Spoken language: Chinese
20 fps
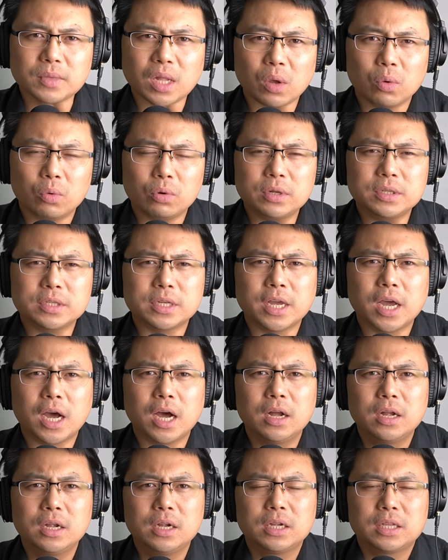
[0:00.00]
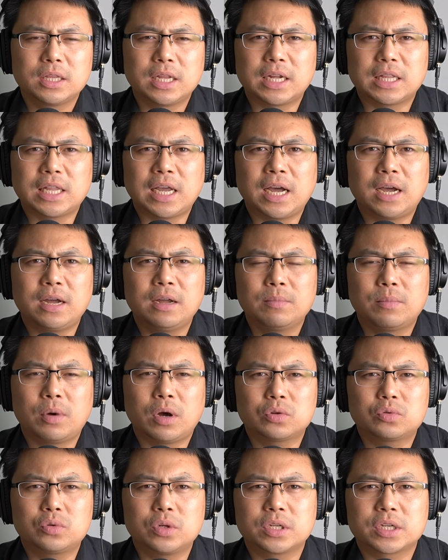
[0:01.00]
无论怎样，那他
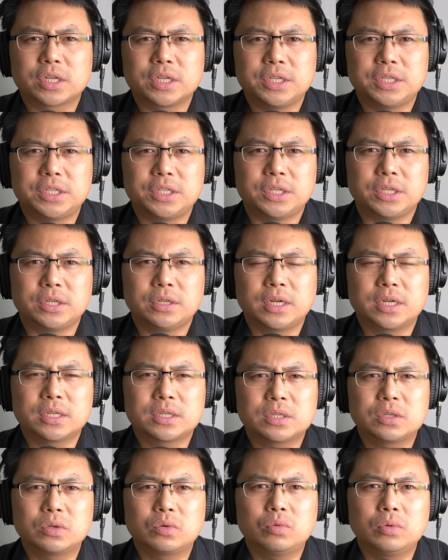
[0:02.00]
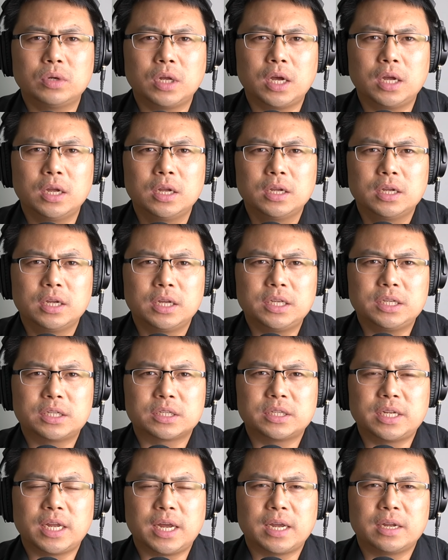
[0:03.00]
抛出了这个议题，那似乎呢一
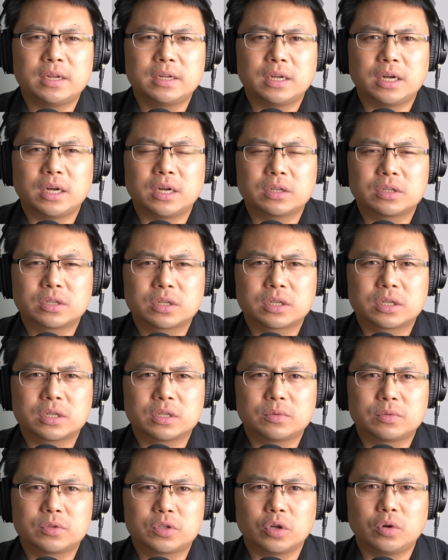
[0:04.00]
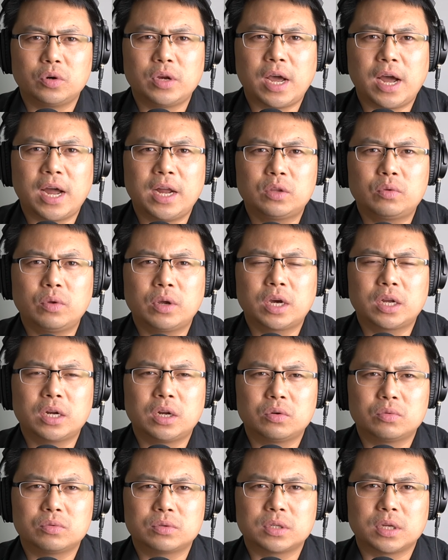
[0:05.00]
直在。啊，走两岸对抗的
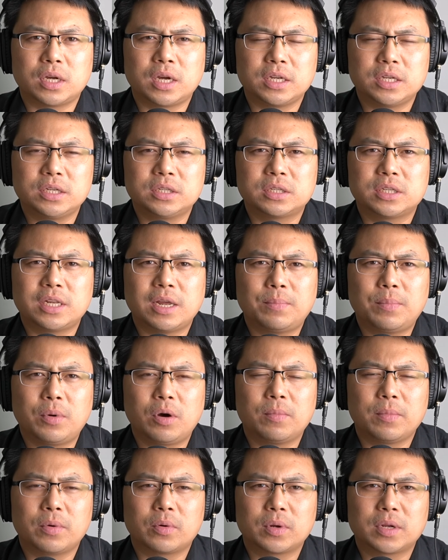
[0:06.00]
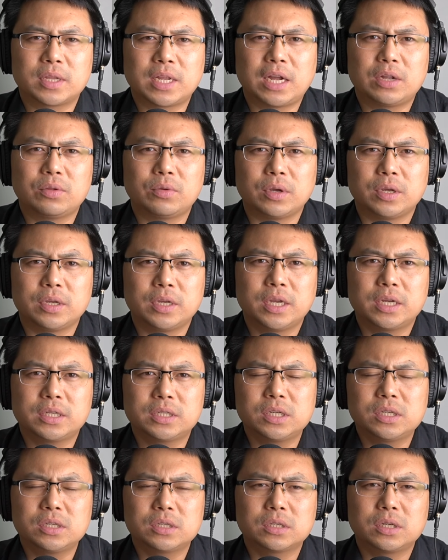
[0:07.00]
路子啊，一直在抱美国的大腿，也
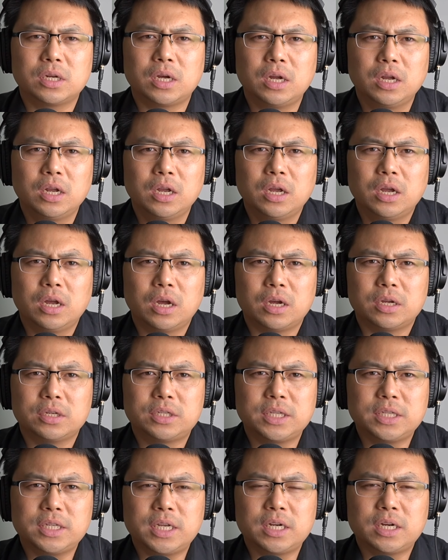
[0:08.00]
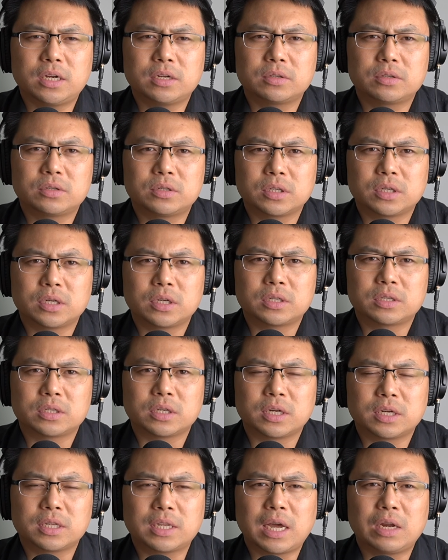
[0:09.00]
甚至呢，呃，现在让这个整
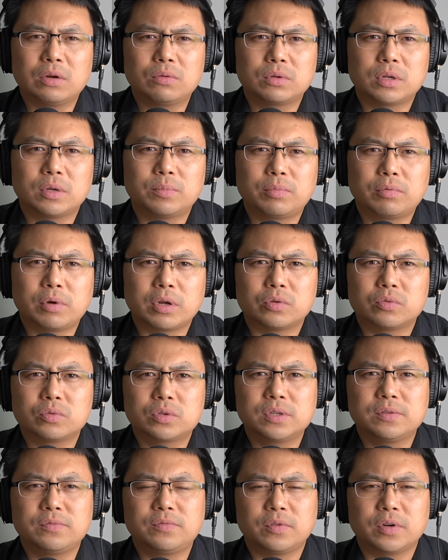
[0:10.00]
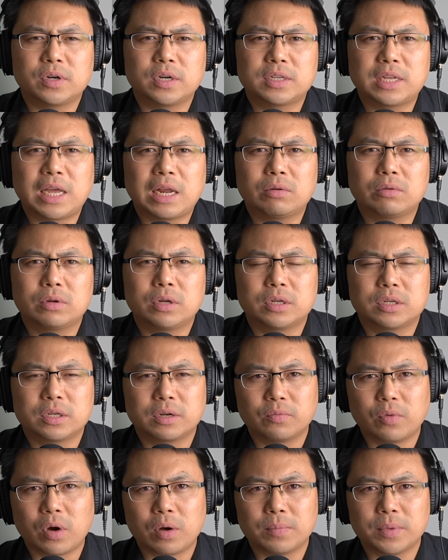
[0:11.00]
个大陆的，不管从政府和大陆的这个
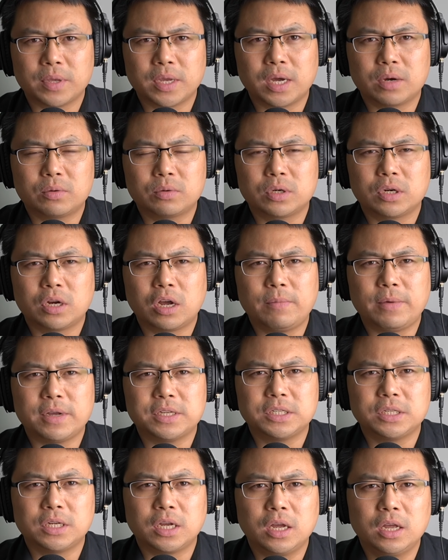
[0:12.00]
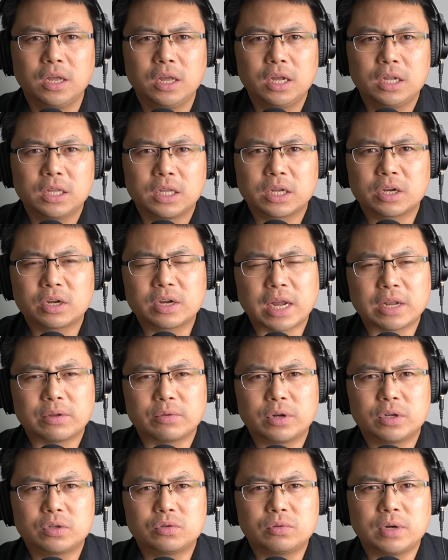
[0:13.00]
网民啊，或者老百姓呢，能够感觉
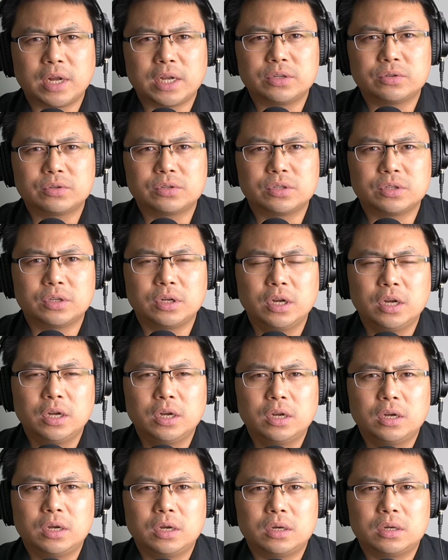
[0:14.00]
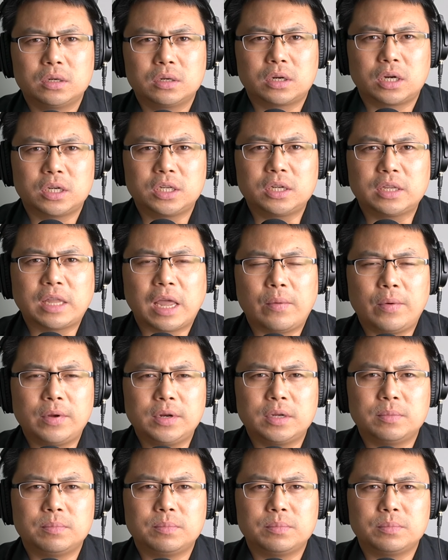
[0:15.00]
得出来，就是，嗯，好像台湾
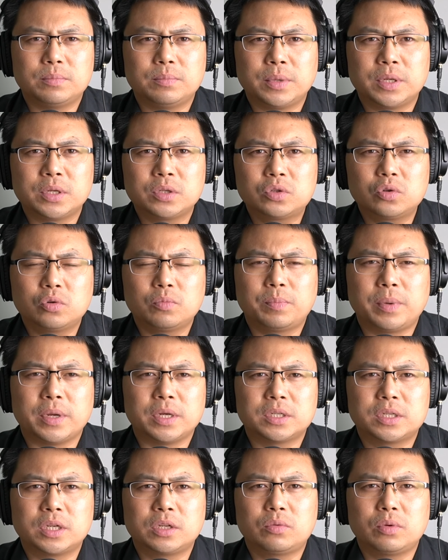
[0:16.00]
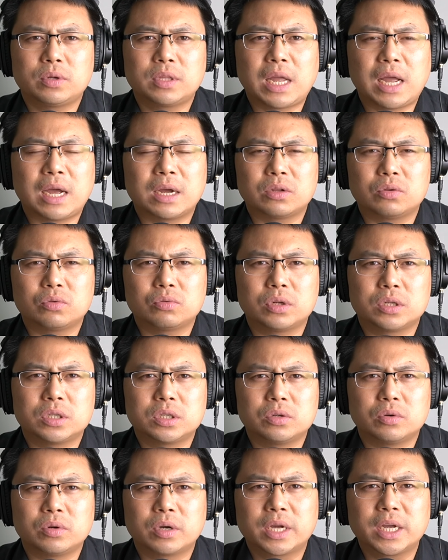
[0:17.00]
的民众本身对大陆的这
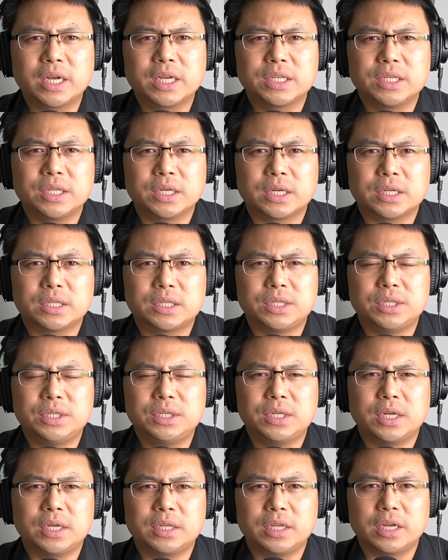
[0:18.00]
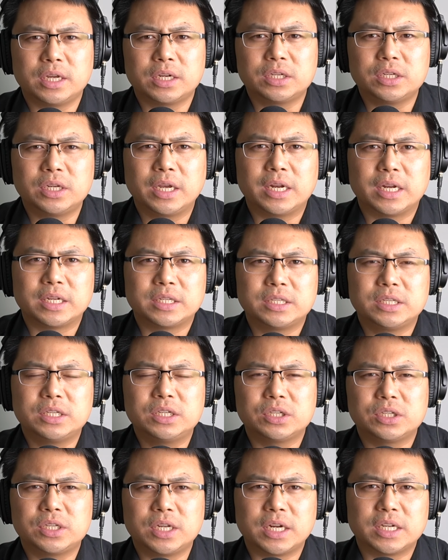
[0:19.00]
种恨意和敌意呢，也日渐的、
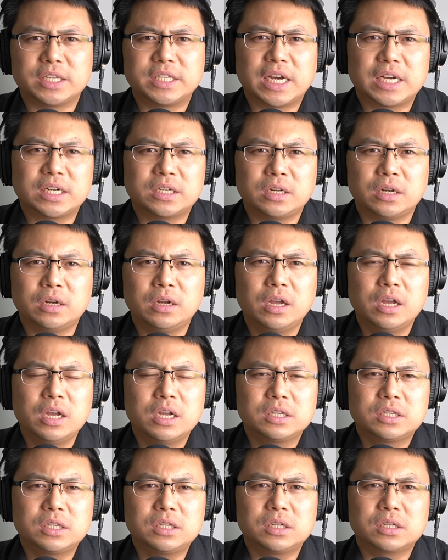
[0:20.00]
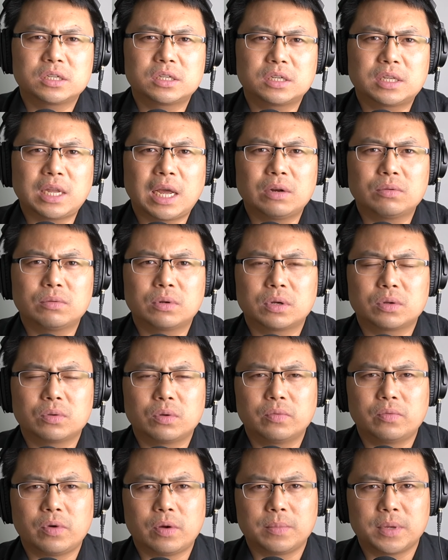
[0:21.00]
日渐的加深，甚至是大陆的很
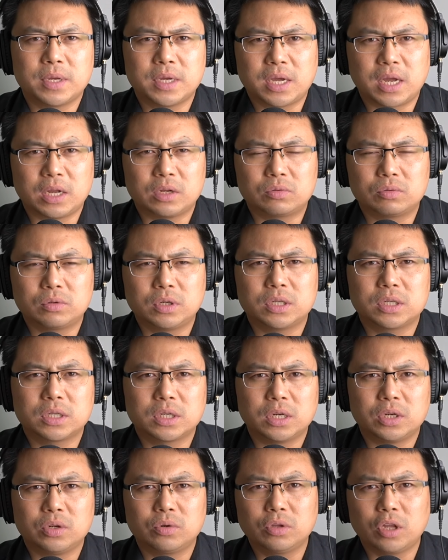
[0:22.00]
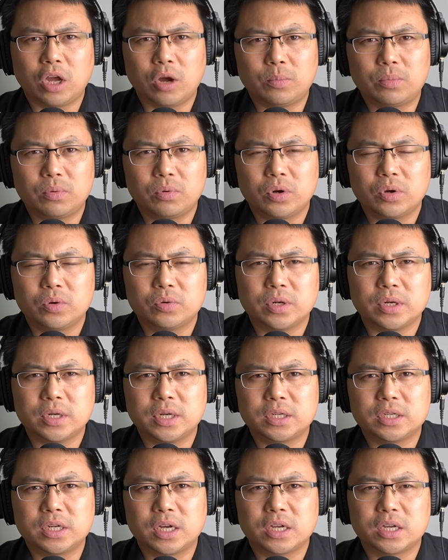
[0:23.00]
多网民喊出了这个“留岛不留人”
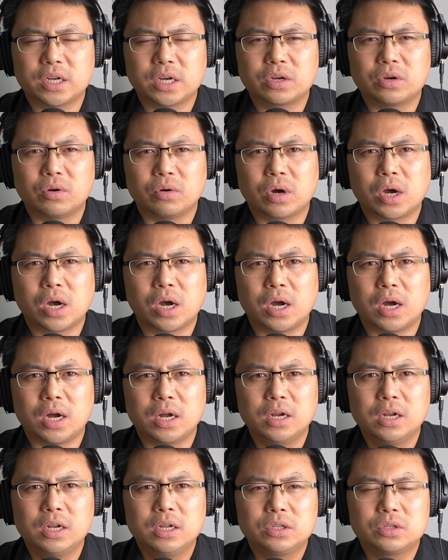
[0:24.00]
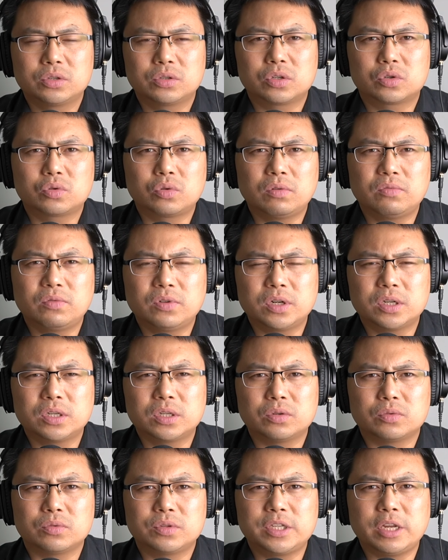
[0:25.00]
的这样一个口号啊，就是双方的这
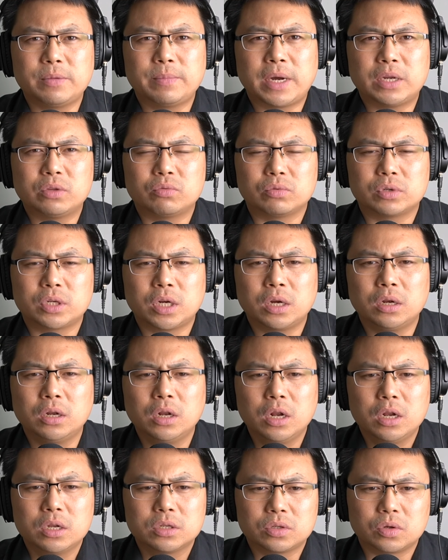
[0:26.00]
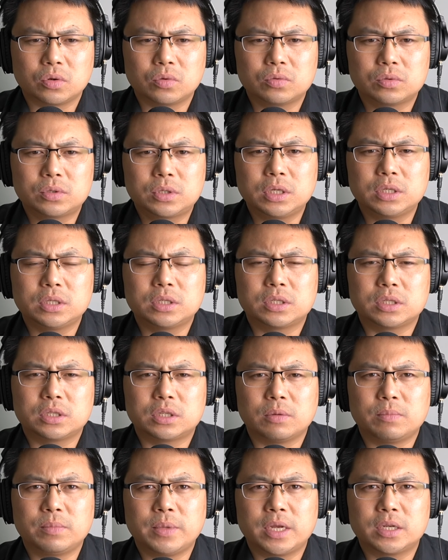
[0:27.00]
种剑拔弩张，从政治
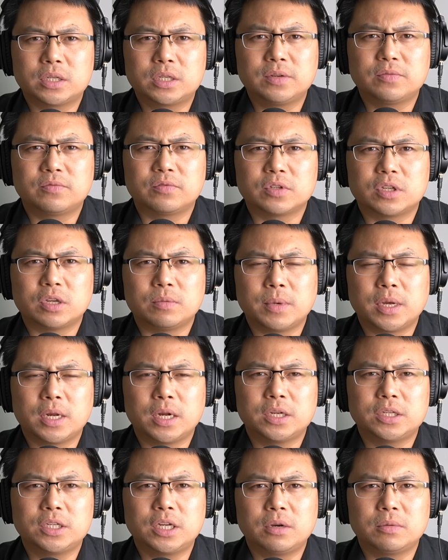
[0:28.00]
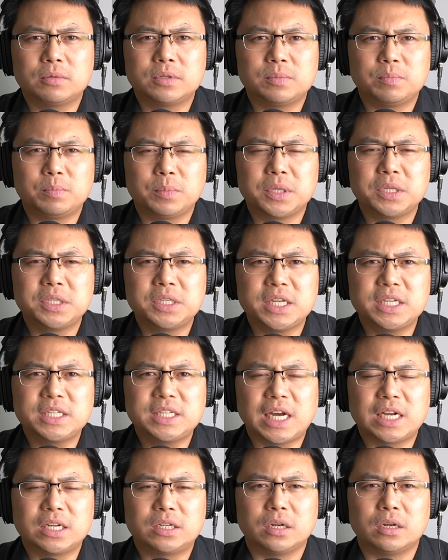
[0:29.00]
层面、政府层面呢，向民间
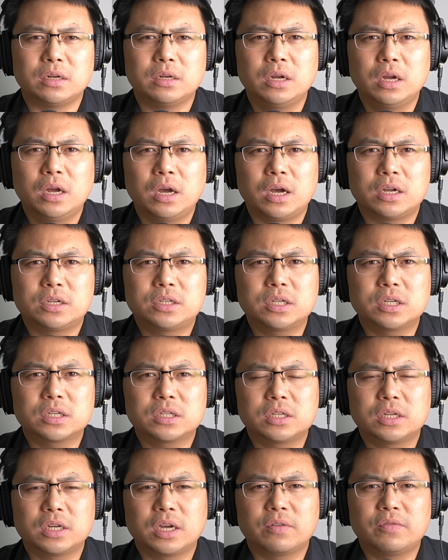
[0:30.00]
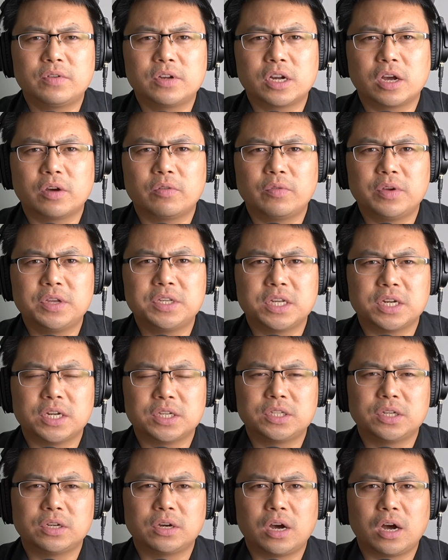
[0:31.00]
下沉啊，这个是一个非常危险的
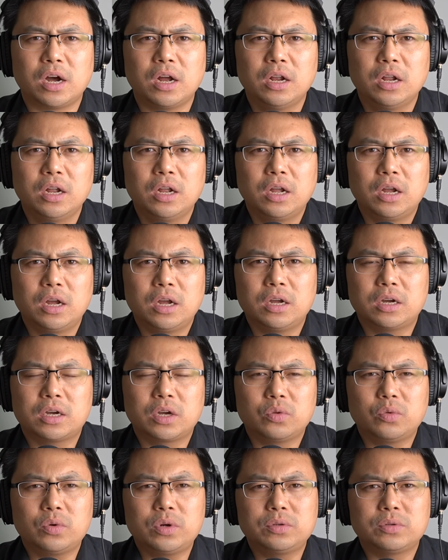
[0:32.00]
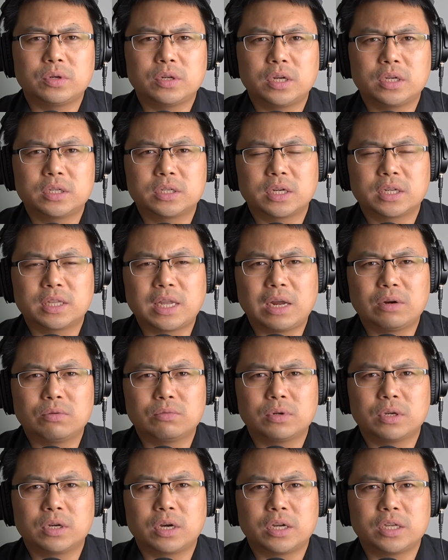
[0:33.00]
信号。呃，很多人觉得这个大陆
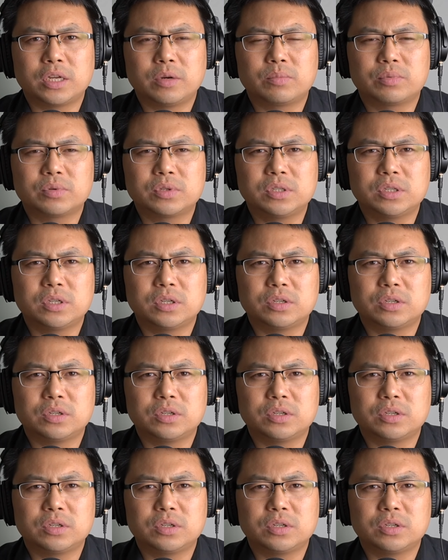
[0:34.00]
呢，好像。不是